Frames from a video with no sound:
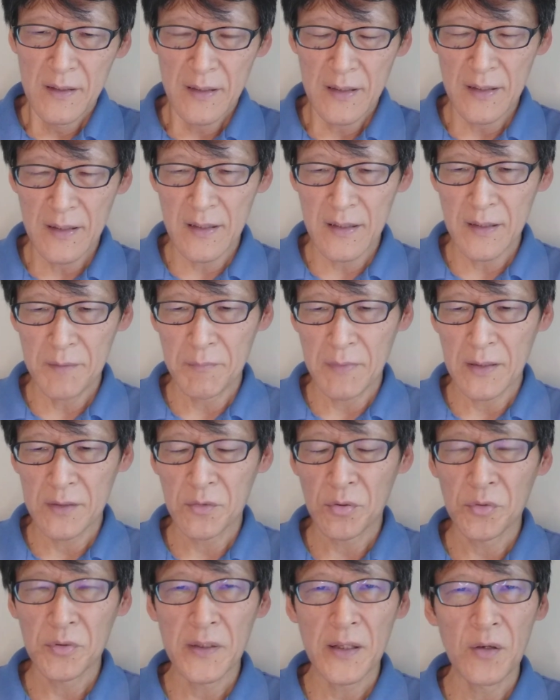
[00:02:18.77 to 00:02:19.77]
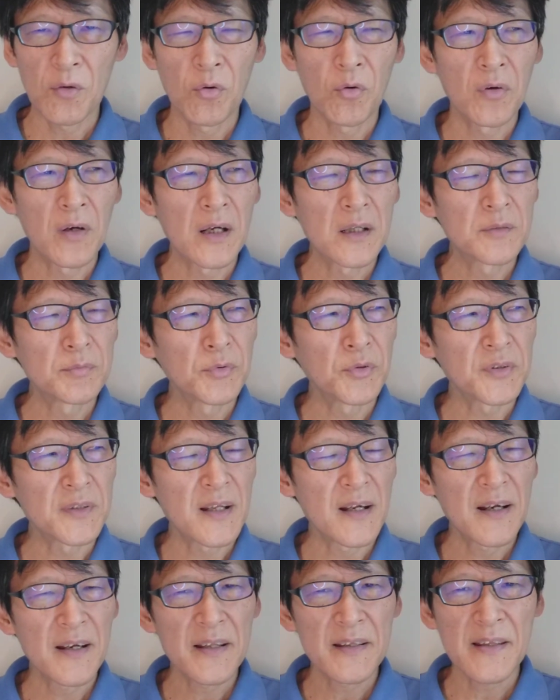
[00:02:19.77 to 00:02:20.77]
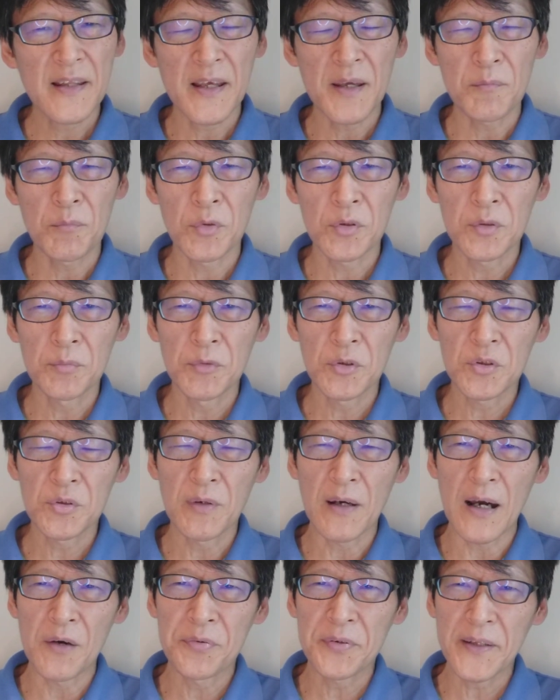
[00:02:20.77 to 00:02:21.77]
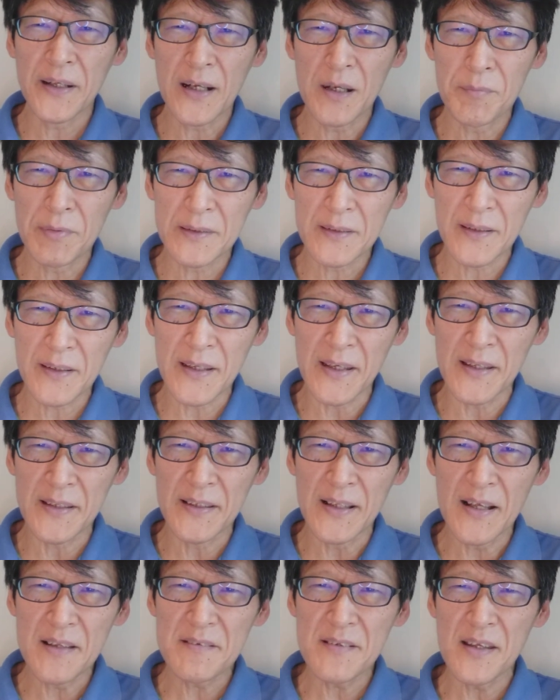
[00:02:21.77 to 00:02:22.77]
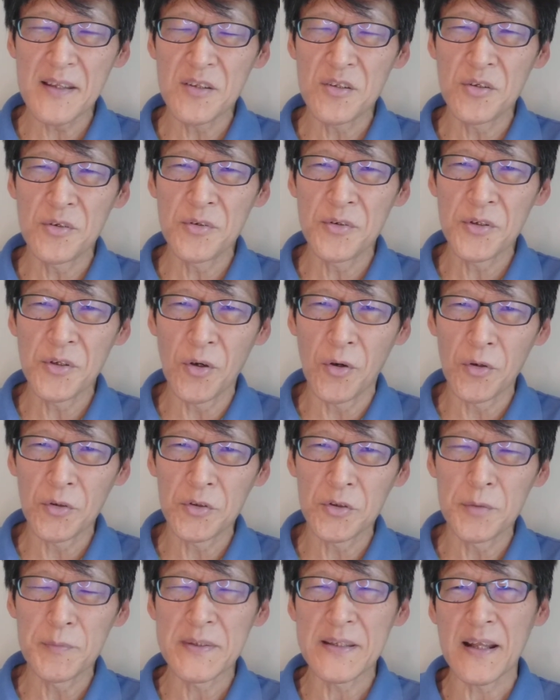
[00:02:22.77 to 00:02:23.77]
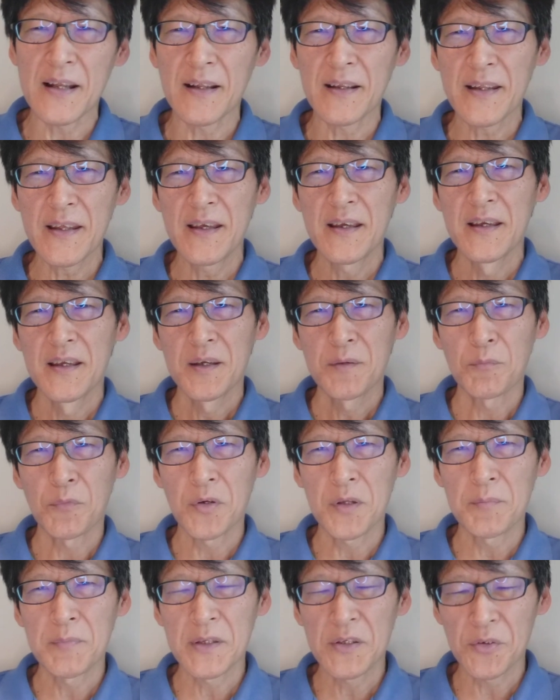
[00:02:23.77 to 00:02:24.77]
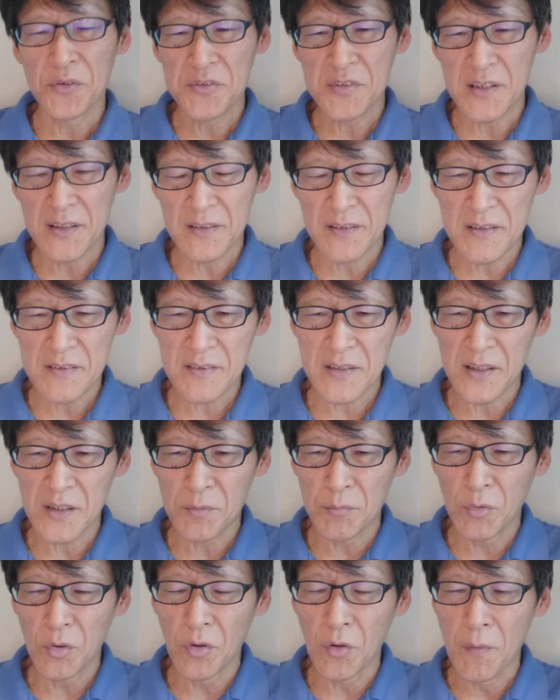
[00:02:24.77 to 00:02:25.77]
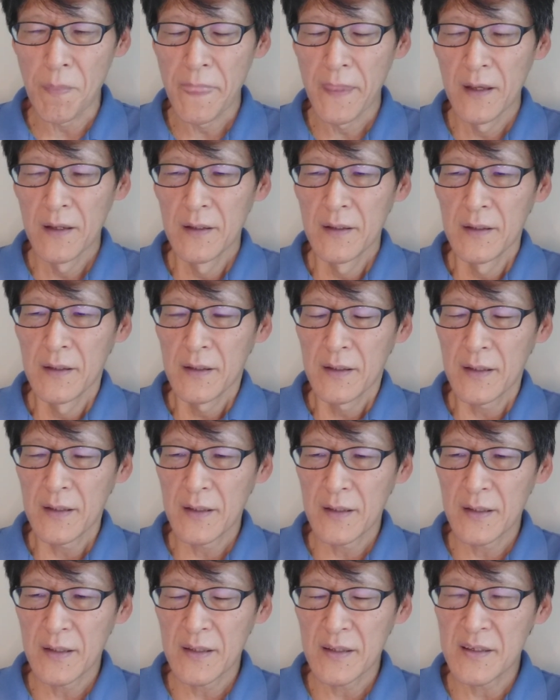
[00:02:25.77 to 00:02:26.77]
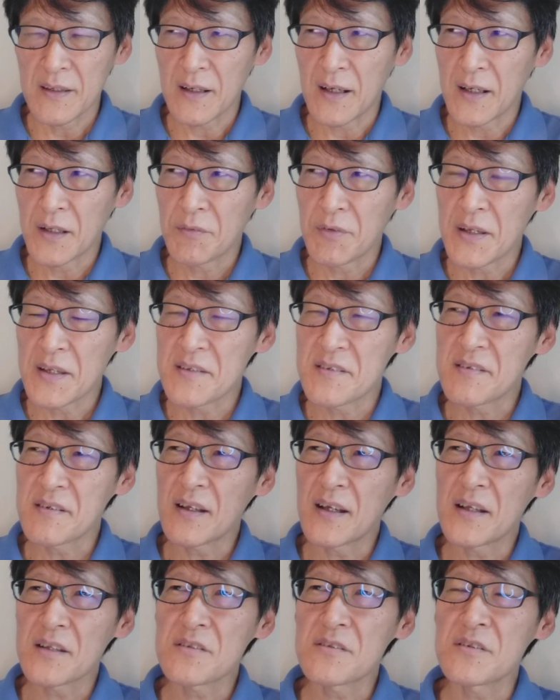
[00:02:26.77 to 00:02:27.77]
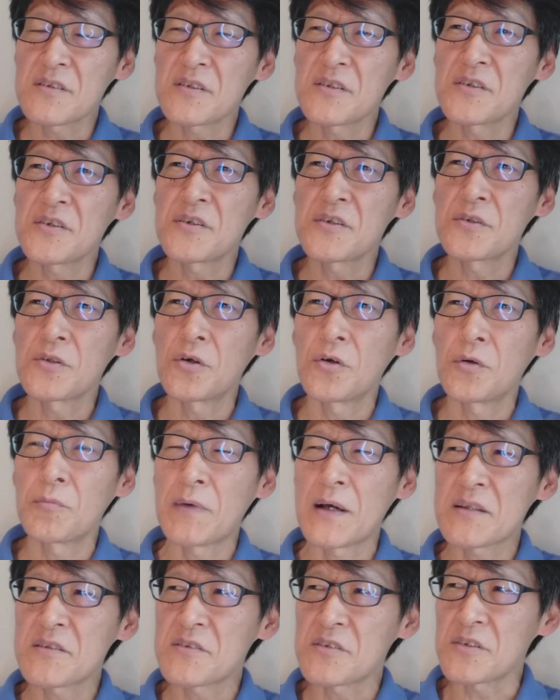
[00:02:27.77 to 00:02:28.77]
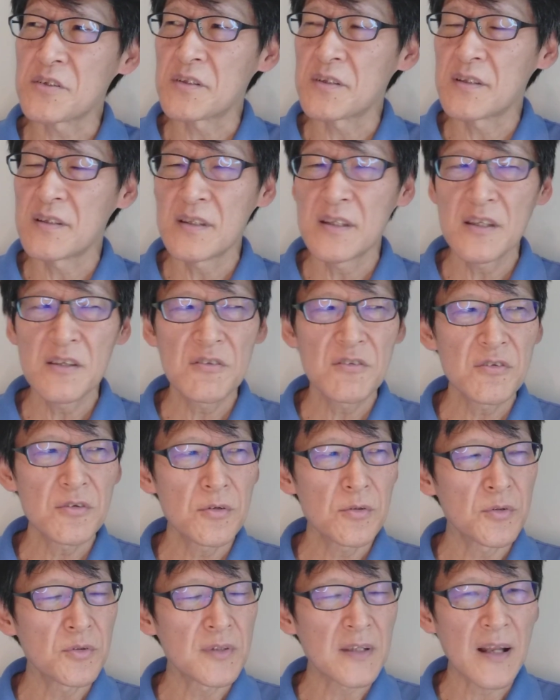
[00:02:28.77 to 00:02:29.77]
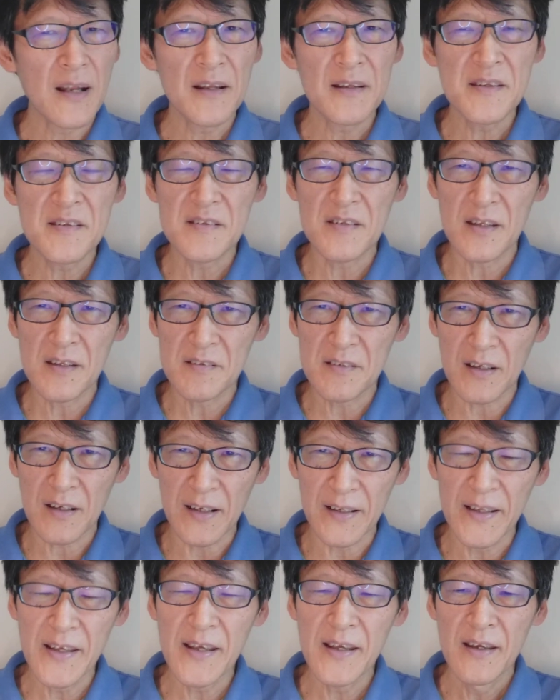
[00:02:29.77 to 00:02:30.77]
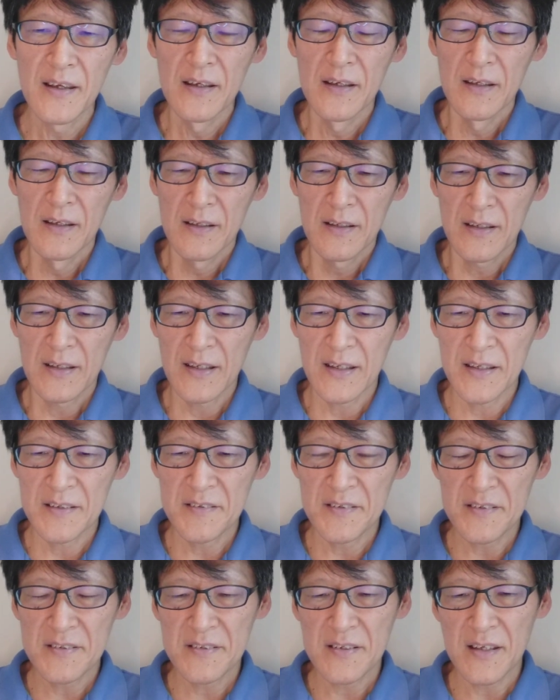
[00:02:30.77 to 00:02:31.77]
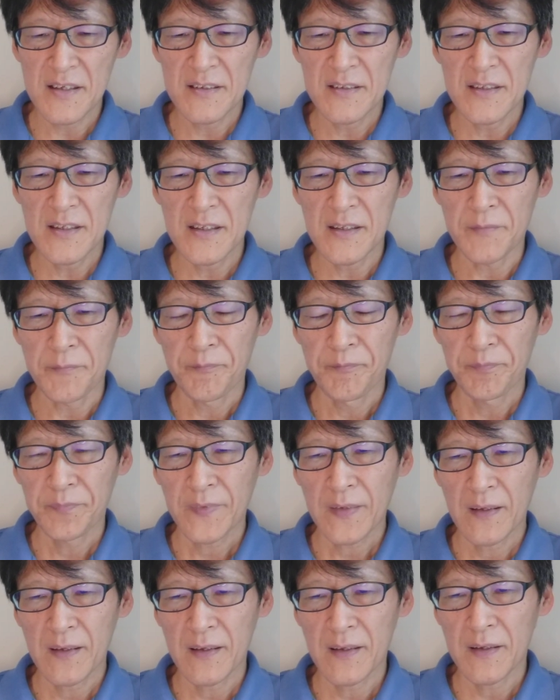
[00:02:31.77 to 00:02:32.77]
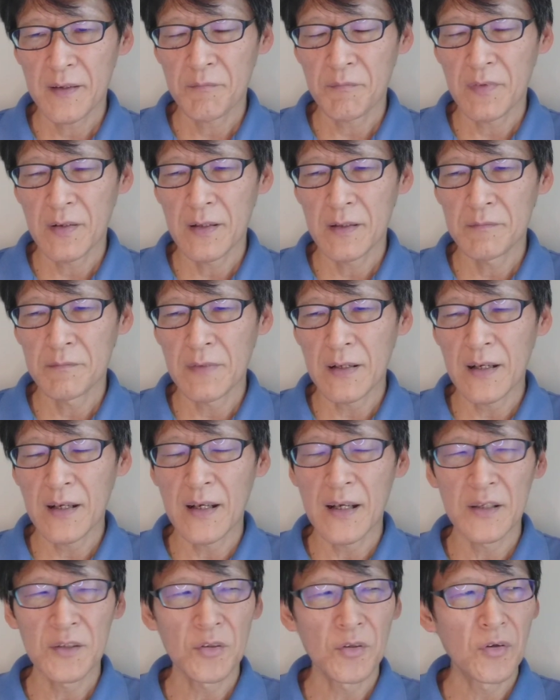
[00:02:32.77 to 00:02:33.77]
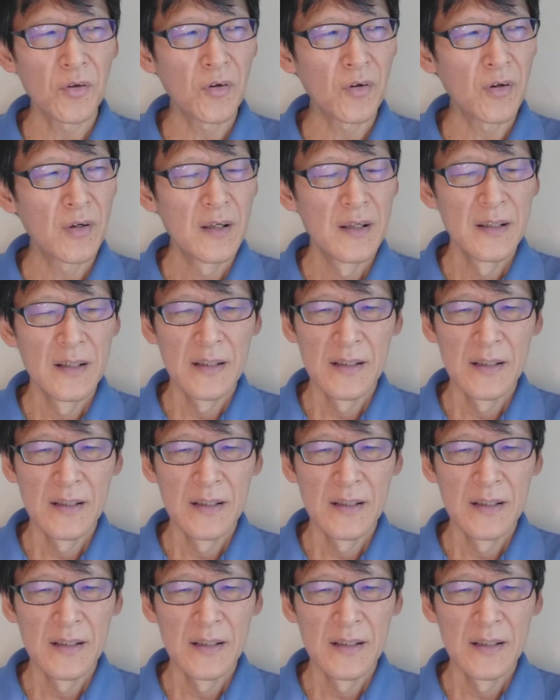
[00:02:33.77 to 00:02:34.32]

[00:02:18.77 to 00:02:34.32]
えー、まあ、東大法学部を出られてもともとはアフリカ畑なぜニューヨークみたいなね森美京さんですけども、えー、あれは1月の末27日でしたかね、えー、実際に、えまああの